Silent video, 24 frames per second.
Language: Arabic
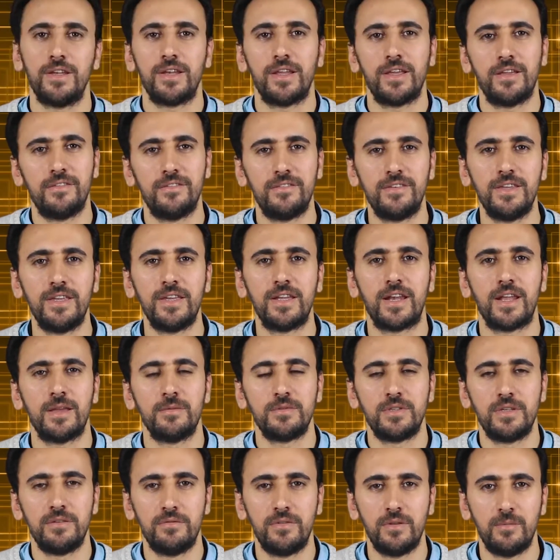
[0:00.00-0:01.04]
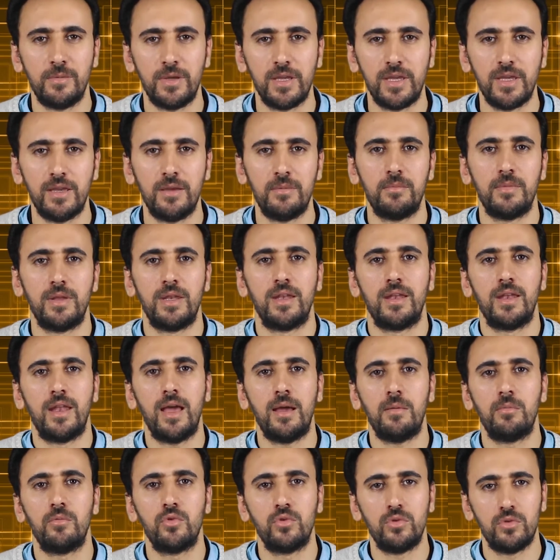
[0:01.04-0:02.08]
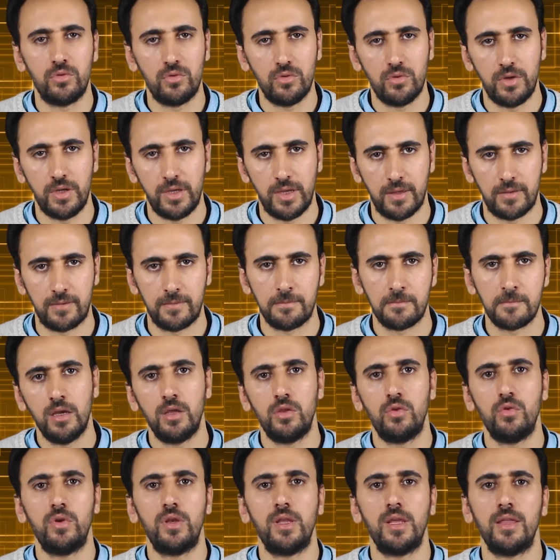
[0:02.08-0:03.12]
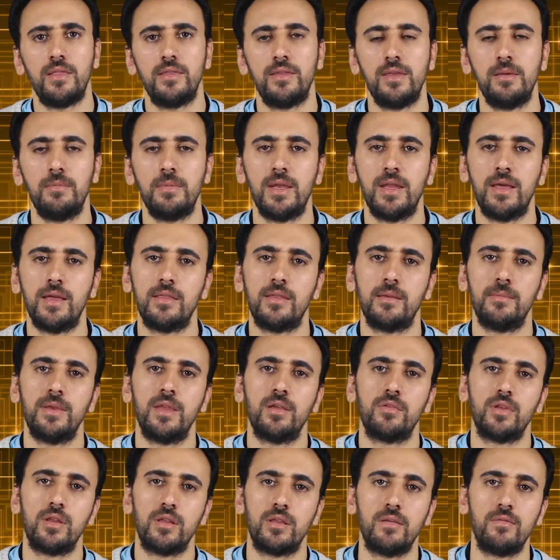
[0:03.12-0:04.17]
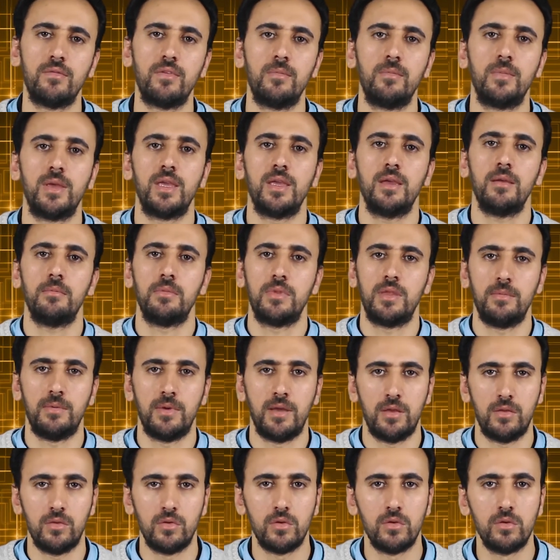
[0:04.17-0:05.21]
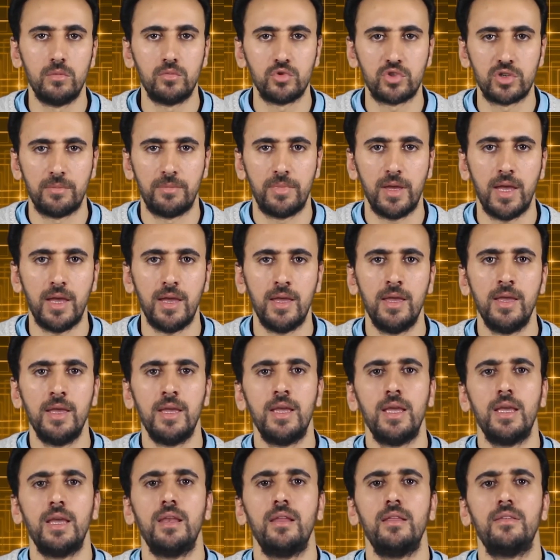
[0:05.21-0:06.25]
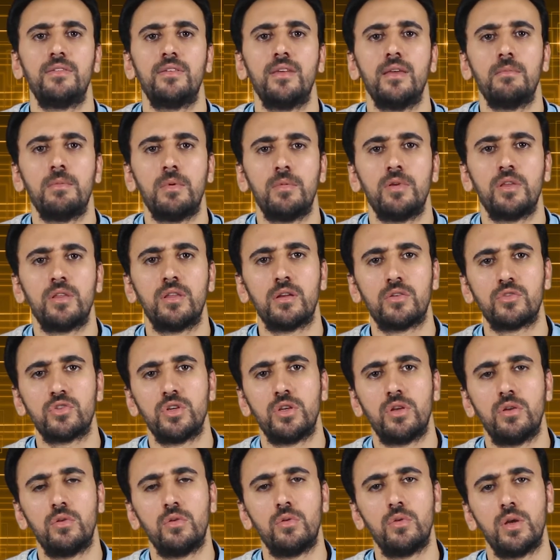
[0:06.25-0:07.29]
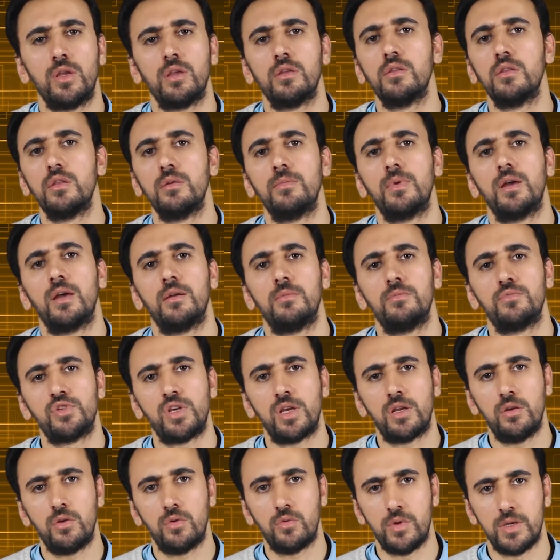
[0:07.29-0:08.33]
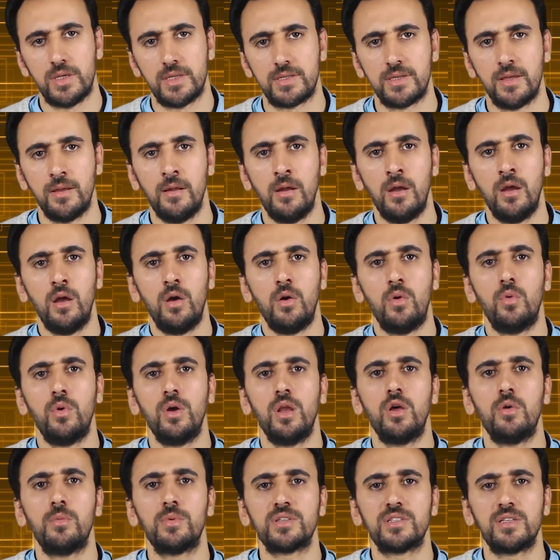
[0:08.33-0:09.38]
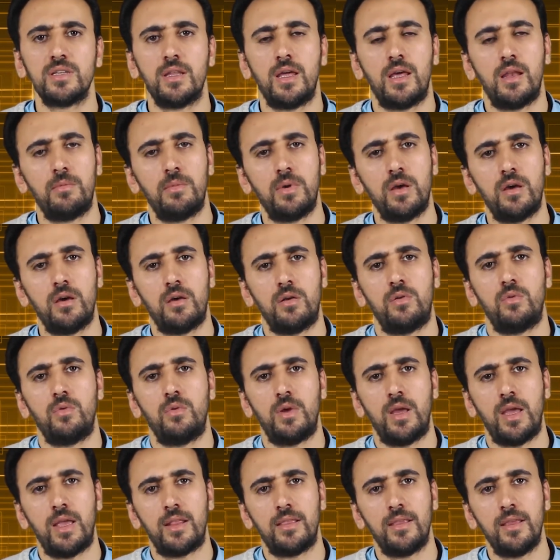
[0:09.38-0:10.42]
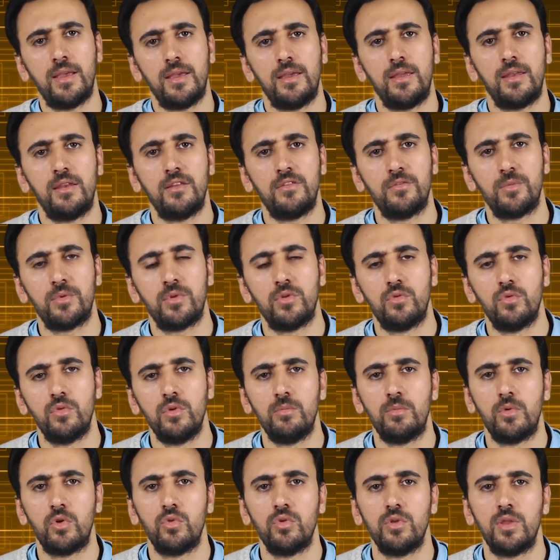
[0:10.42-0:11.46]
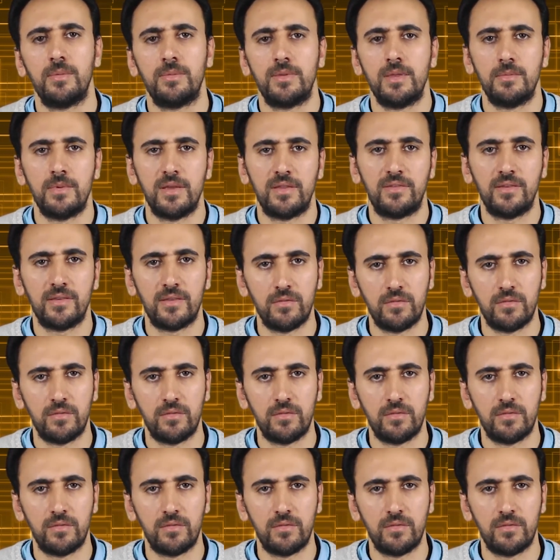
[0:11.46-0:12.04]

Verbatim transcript: الخنزير 50% من لحمه دهنيات الدهنيات دي منها 38% تبقى دهون مشبعه الانسان ما بيقدرش ان هو يهضمها بشكل كويس ولو بصينا على البقر هتلاقي نسبه الدهون الموجوده بتبقى 6%